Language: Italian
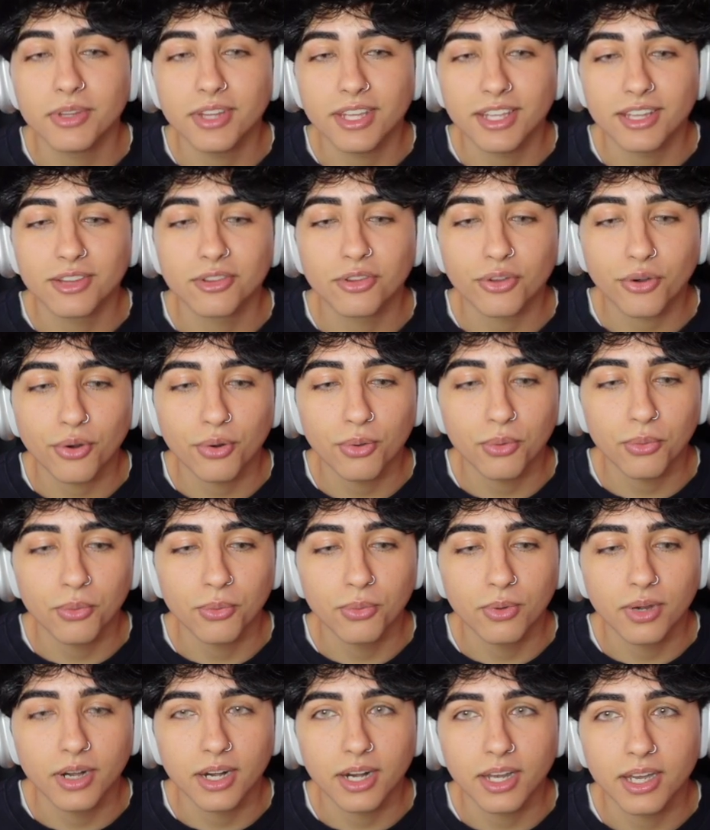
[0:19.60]
dentro
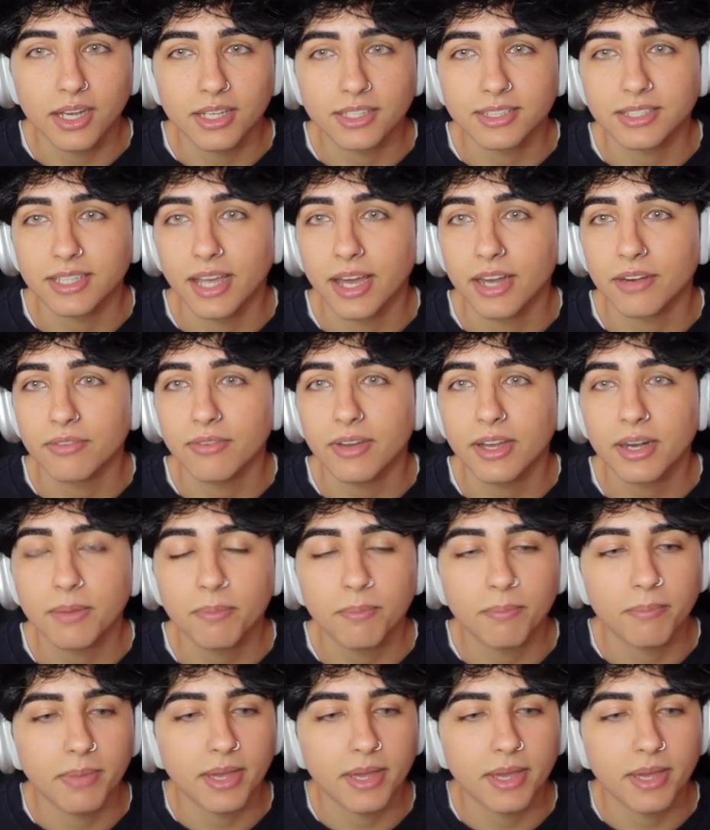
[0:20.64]
un server